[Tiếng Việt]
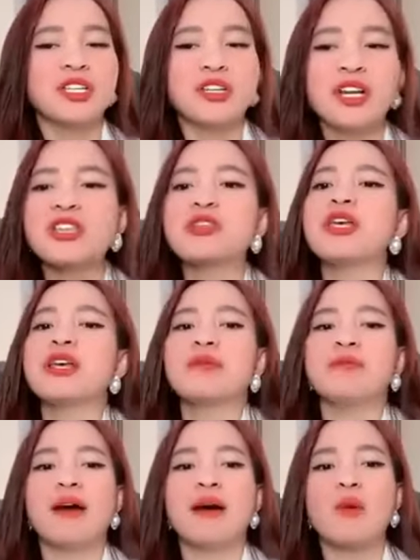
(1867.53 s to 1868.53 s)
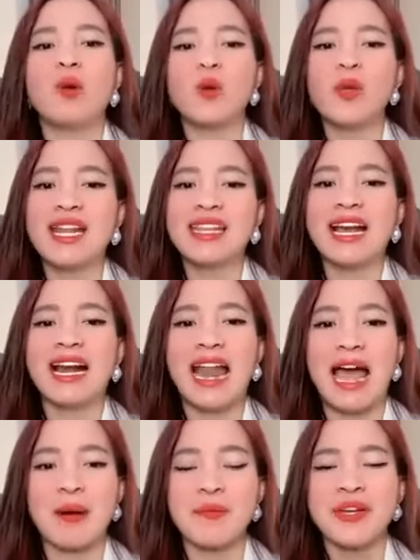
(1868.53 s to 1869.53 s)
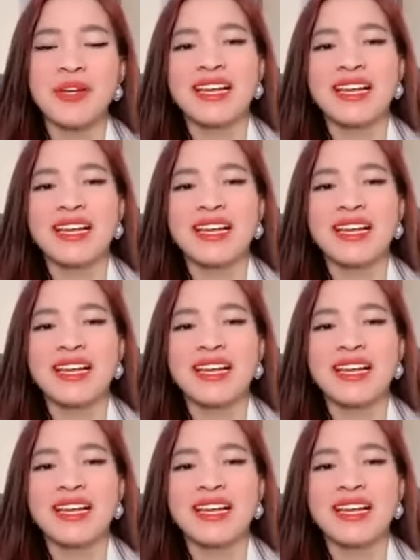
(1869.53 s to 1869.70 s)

những cái việc mà một doanh nhân làm.